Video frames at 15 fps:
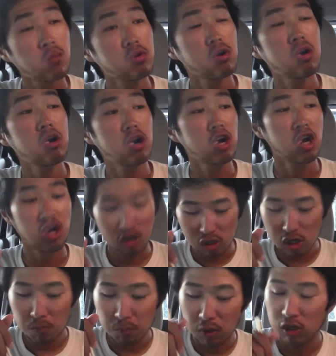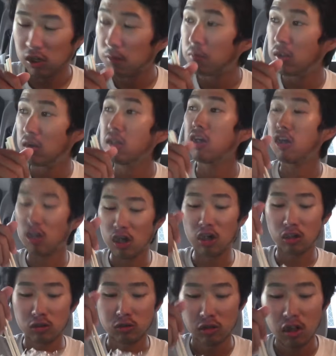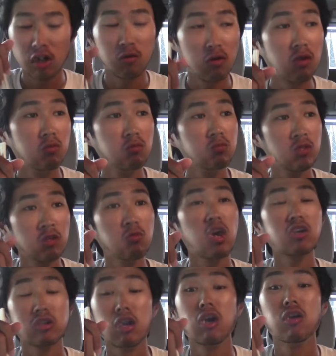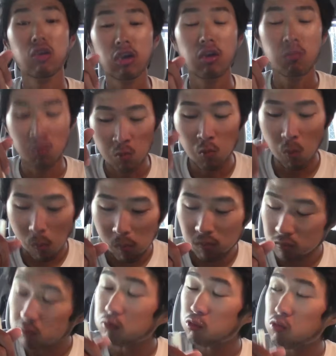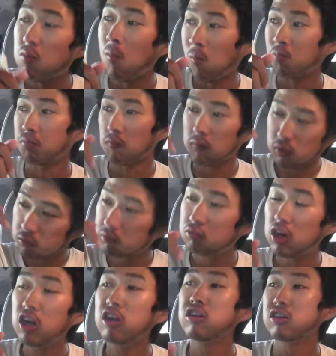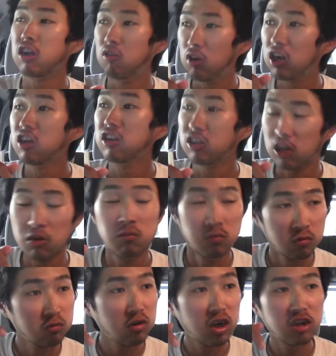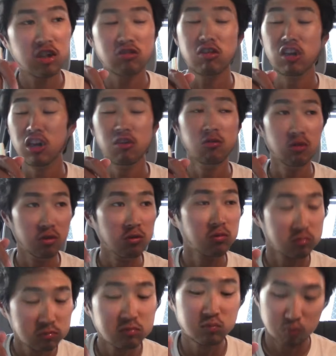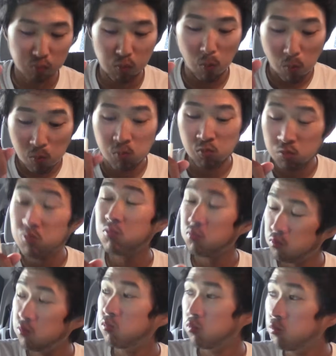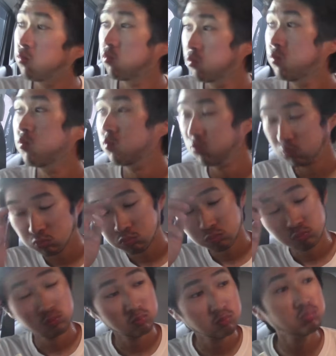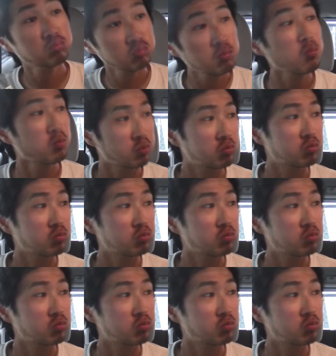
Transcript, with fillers: ああ、やっぱね、やっぱね、ああ、ああ、わ、な、わかった、わかった、かった。うん。うん。分からなかは分からなか、い、うん、分からなくはないうんうん